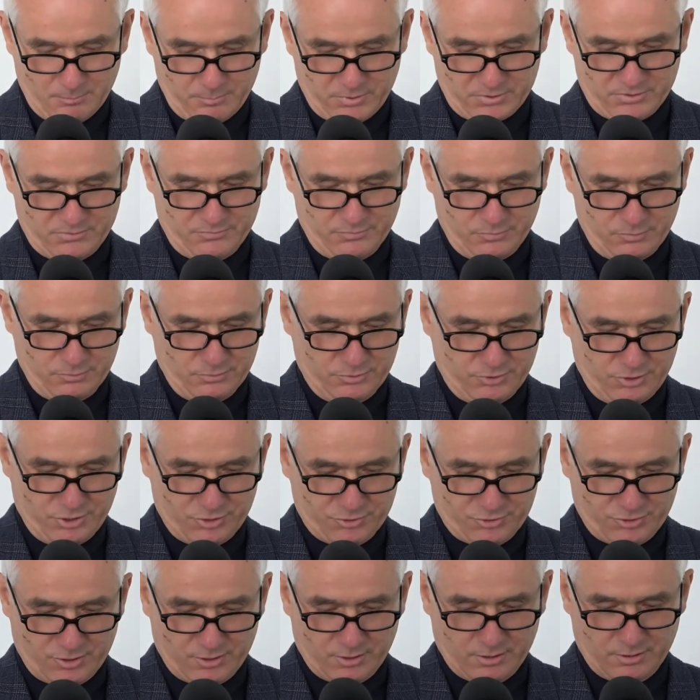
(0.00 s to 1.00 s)

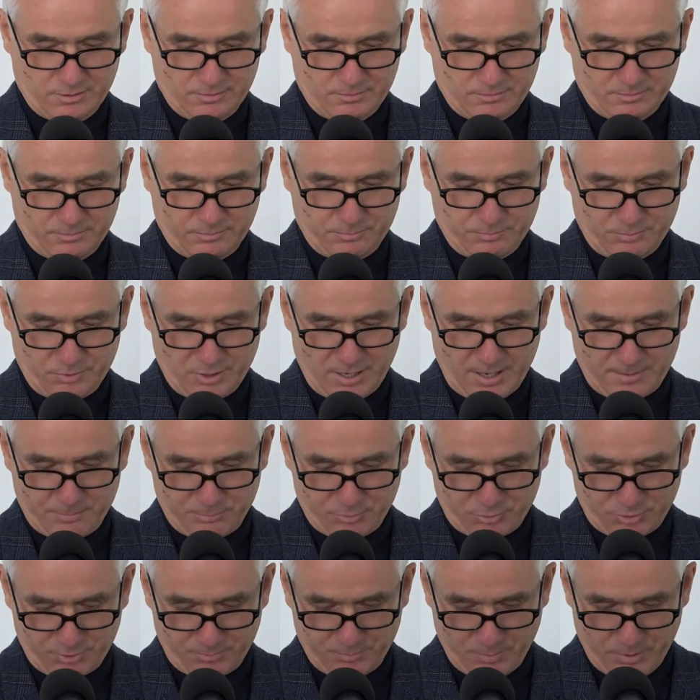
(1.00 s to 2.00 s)
pozwólcie, że e, ja
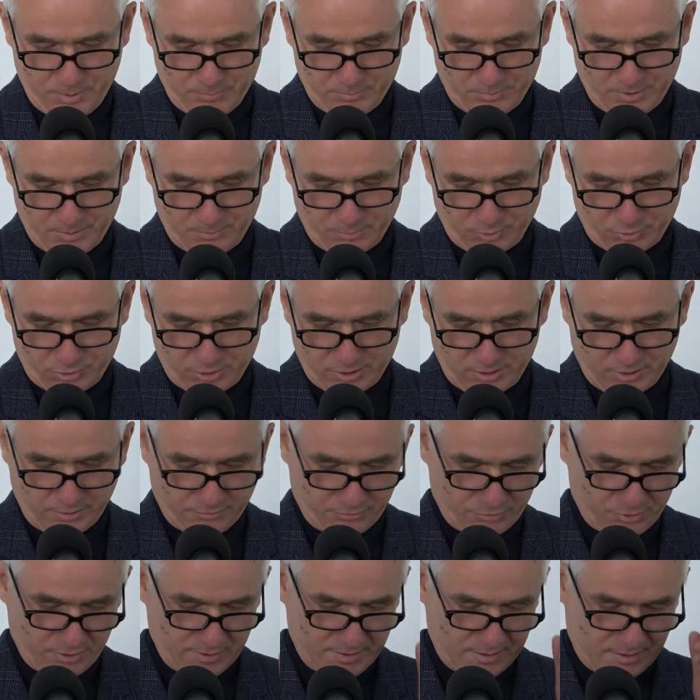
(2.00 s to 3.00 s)
przypomnę, może
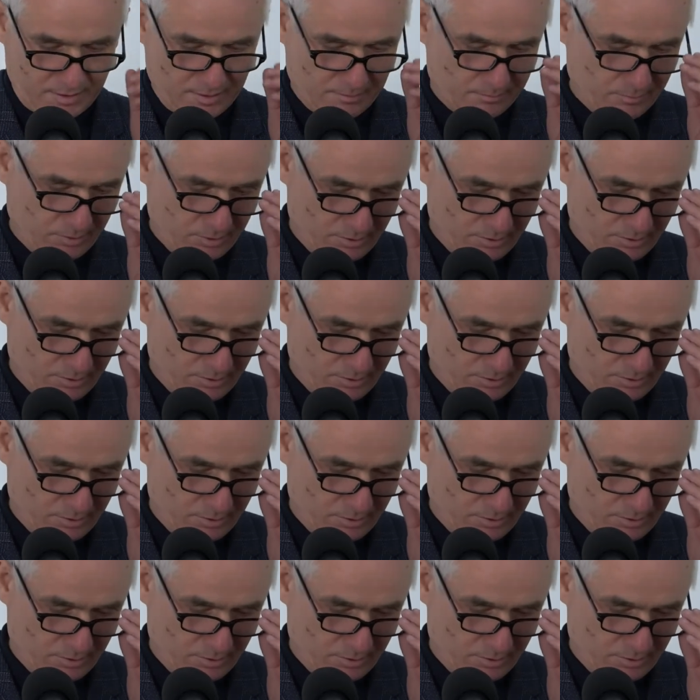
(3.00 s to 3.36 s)
nie wszystkie